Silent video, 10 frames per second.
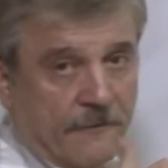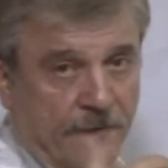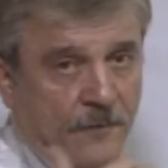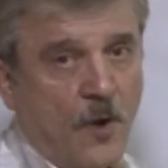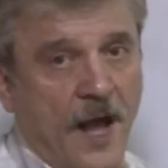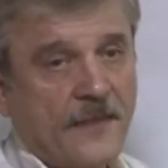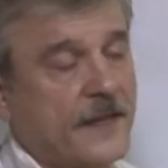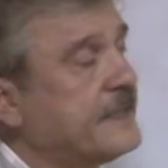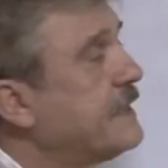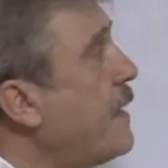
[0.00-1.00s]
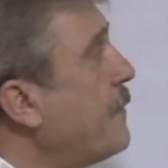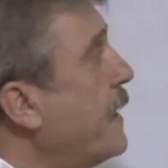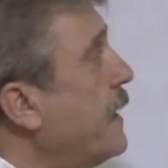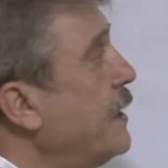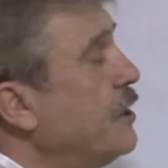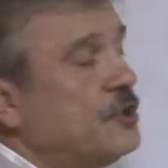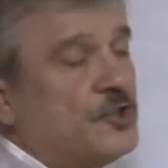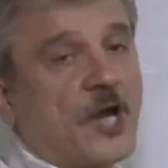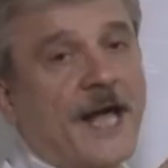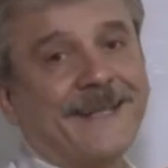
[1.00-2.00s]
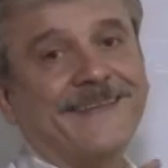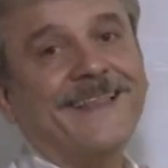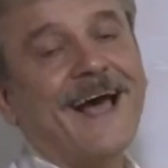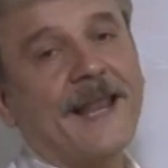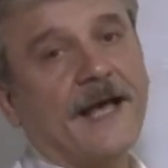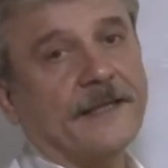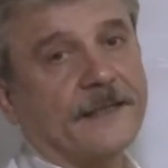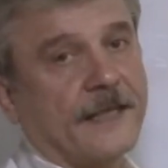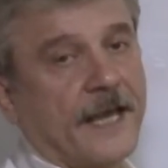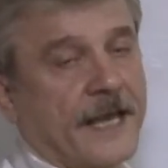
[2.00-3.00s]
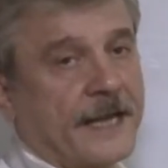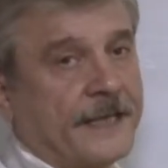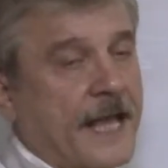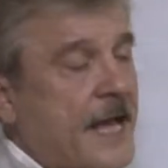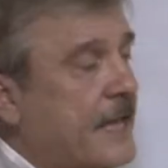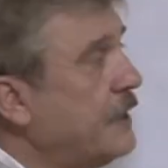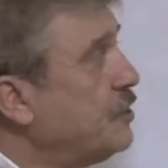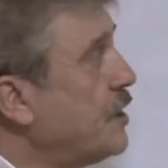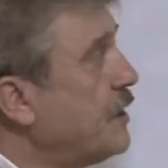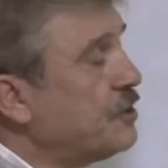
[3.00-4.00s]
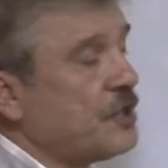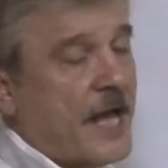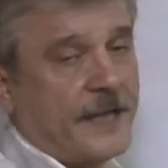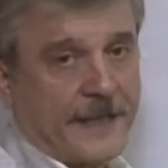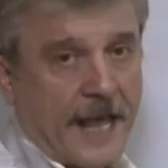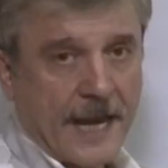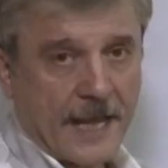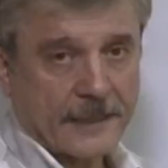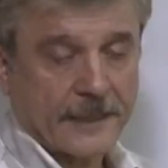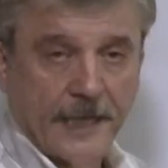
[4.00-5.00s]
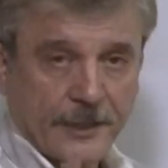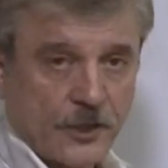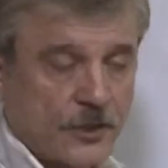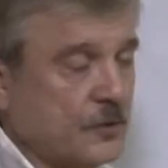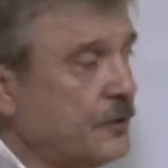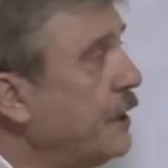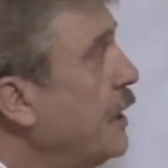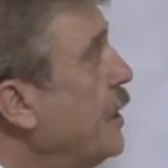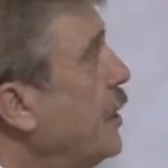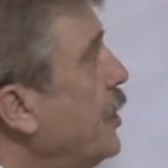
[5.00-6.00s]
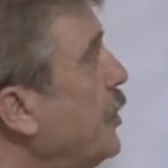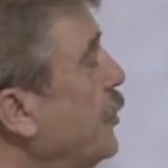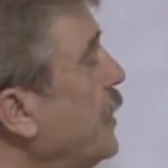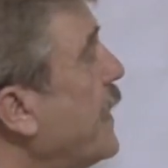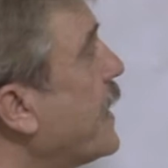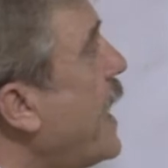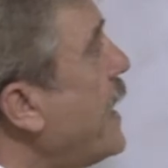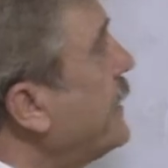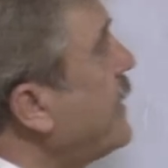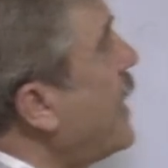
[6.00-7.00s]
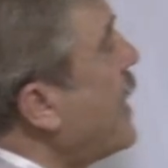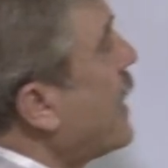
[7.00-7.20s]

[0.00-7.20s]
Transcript: في المحاضرة السابقة كانت دالة خطية يعني داخل الجذر كان دالة خطية لا تنسون انه اذا كانت دالة